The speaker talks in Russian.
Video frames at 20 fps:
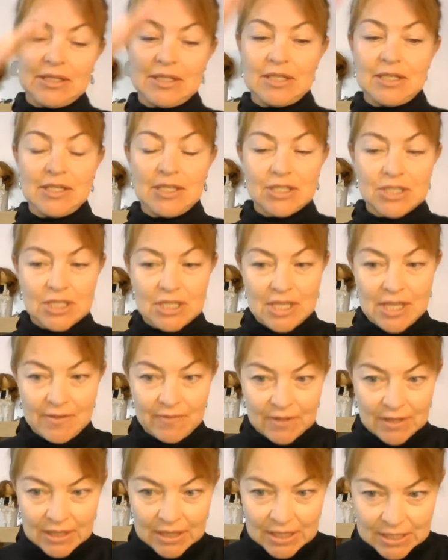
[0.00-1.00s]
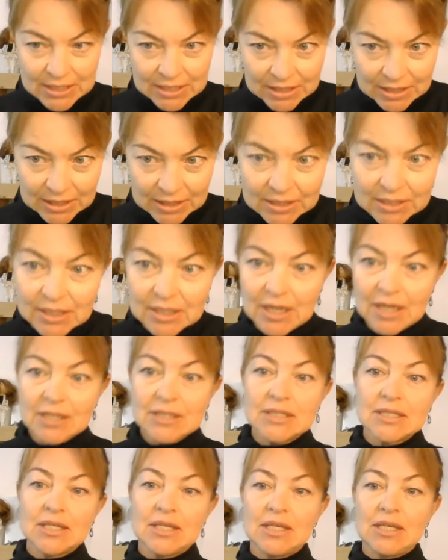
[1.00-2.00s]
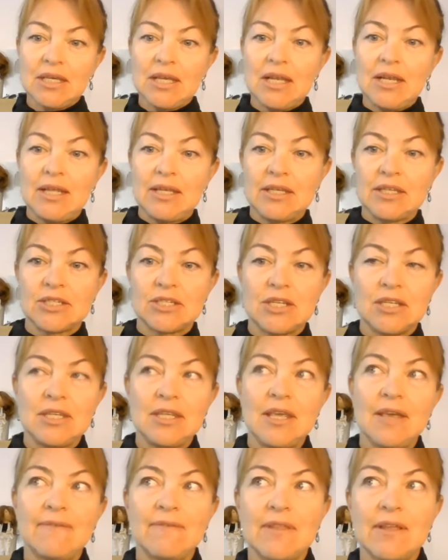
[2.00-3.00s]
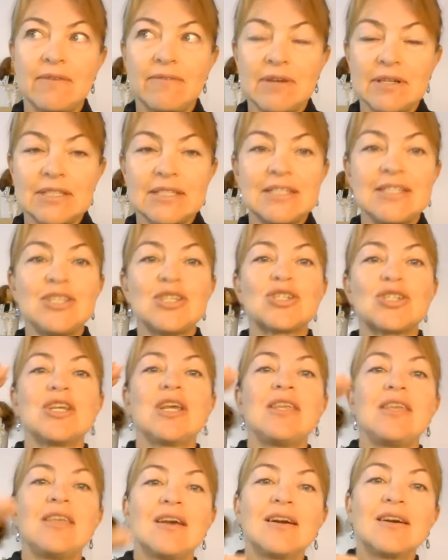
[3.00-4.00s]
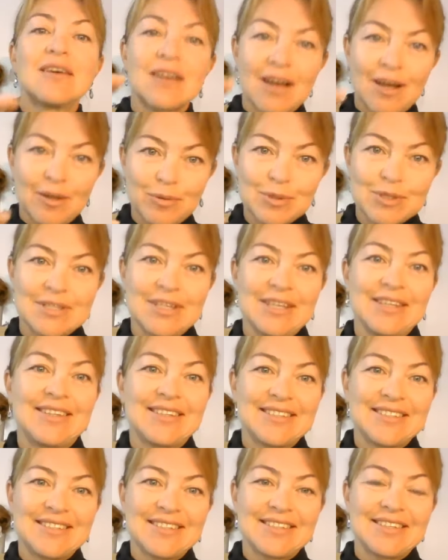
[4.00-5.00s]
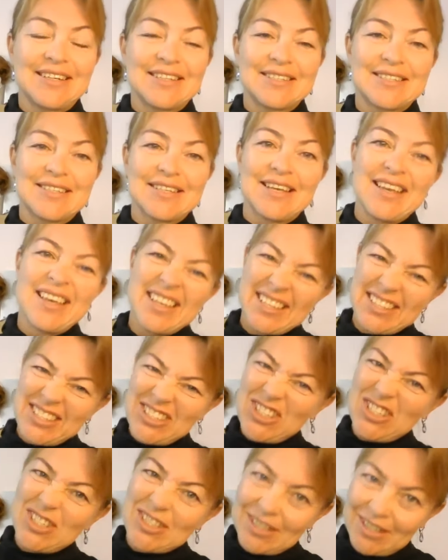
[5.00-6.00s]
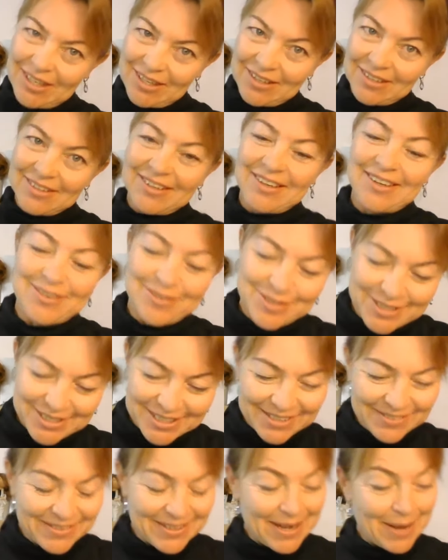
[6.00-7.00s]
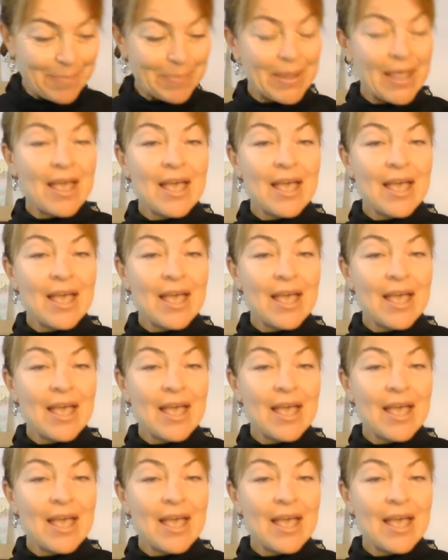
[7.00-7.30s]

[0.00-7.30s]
ежедневной дезинтоксикации или ежедневного снижения градуса интоксикации? Чистки, короче говоря.